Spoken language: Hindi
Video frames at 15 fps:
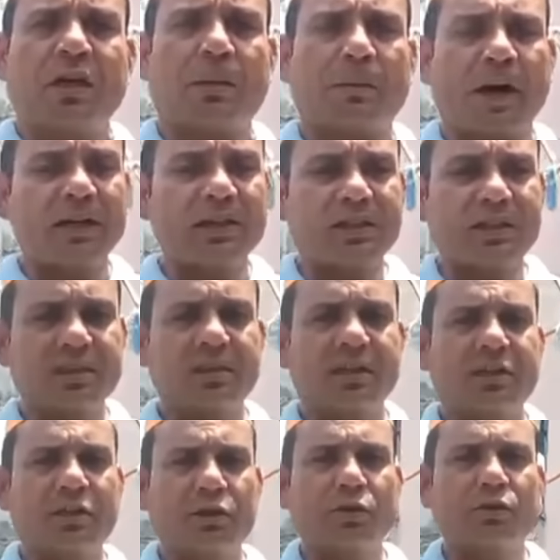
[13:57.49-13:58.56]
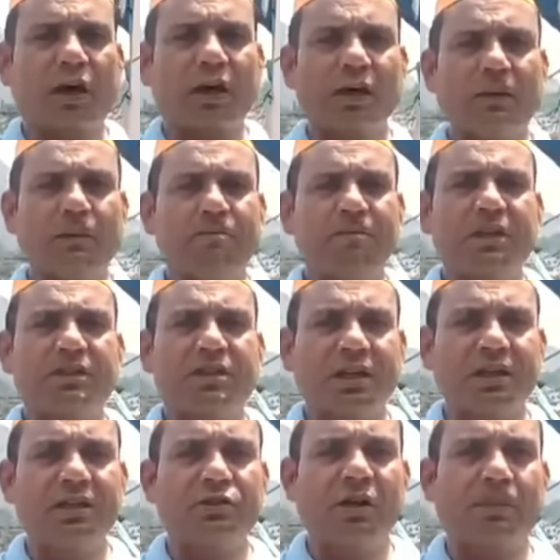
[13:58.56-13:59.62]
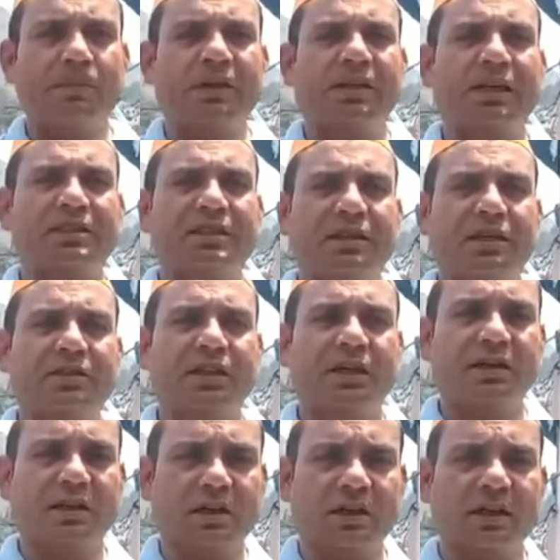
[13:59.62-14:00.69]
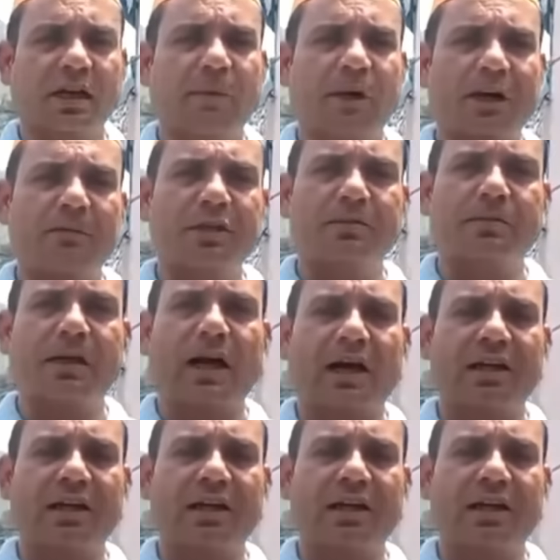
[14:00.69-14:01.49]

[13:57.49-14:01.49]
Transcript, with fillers: हमारे शीर्ष नेतृत्व द्वारा जल्द ही जो है प्रत्याशी का चयन करके हमारे बीच में लाया